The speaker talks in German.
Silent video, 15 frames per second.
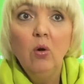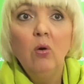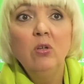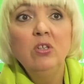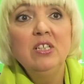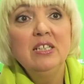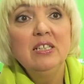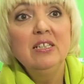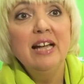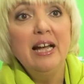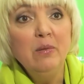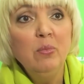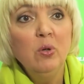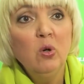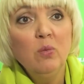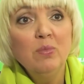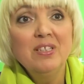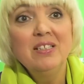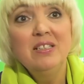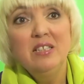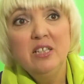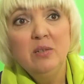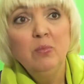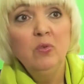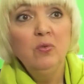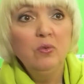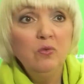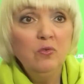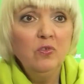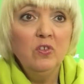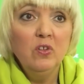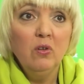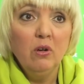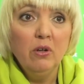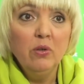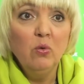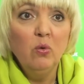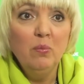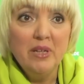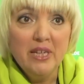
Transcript: Und dann bekommst du 10 bis 15 Euro